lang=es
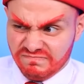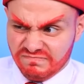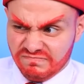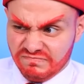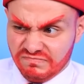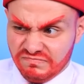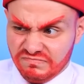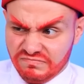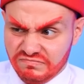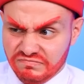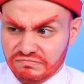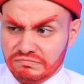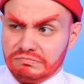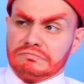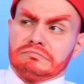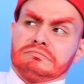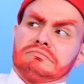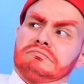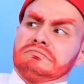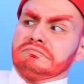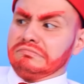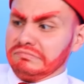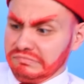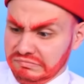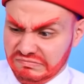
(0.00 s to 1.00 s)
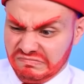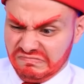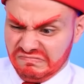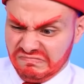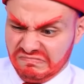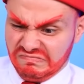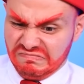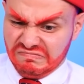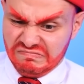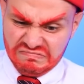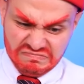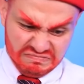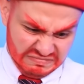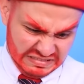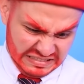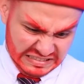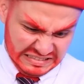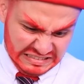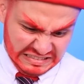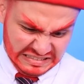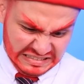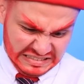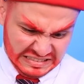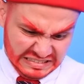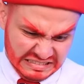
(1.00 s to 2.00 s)
¿Puedes darte prisa? Nos quedamos
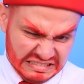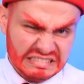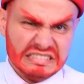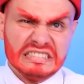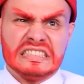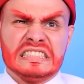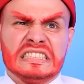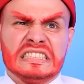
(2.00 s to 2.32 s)
atrás.